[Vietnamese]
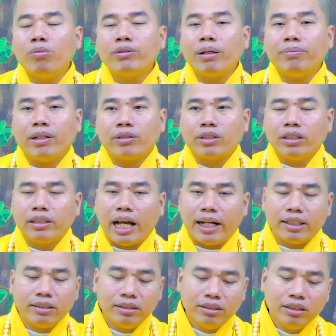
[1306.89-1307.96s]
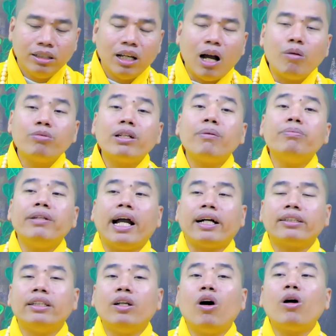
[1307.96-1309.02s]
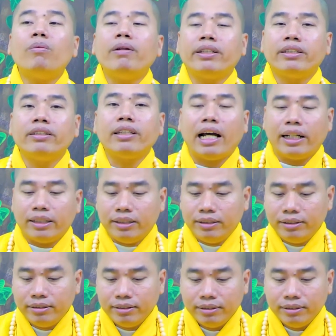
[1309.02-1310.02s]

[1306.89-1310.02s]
không chấp nhận sự thật. Không chấp nhận thì nó cũng là sự thật rồi.